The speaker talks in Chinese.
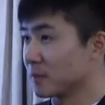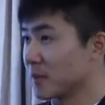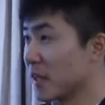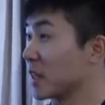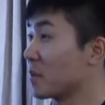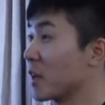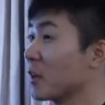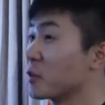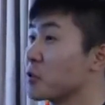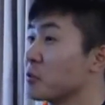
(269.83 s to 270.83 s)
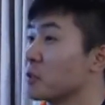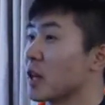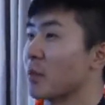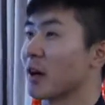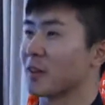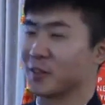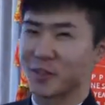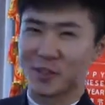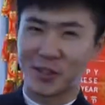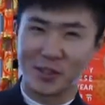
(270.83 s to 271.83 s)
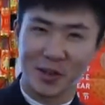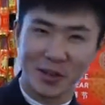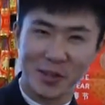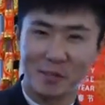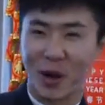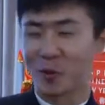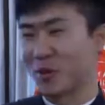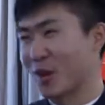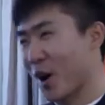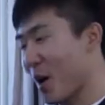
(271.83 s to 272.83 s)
在那边要继续再拍，可能甚至要一百或者